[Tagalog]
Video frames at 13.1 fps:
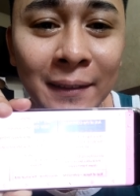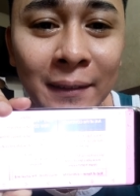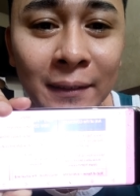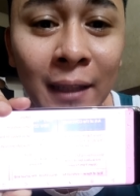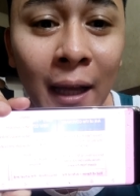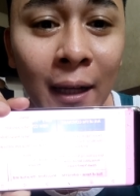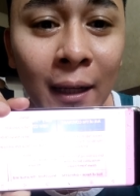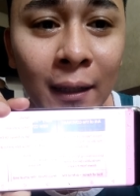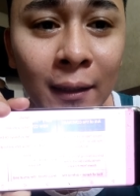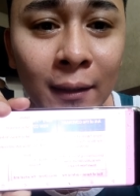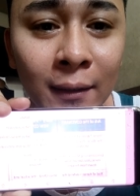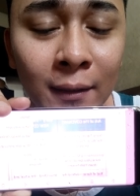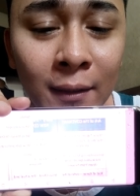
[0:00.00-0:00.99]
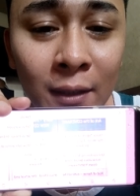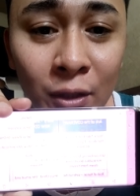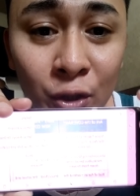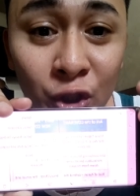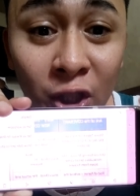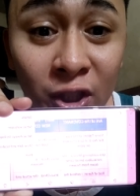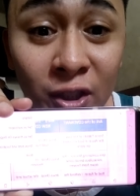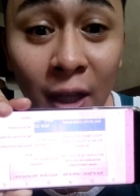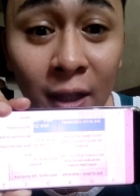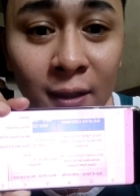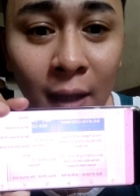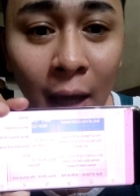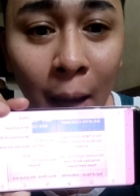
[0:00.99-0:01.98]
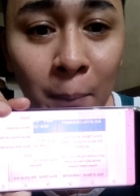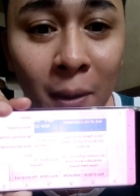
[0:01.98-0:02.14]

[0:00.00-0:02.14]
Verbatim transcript: ng 6 days habang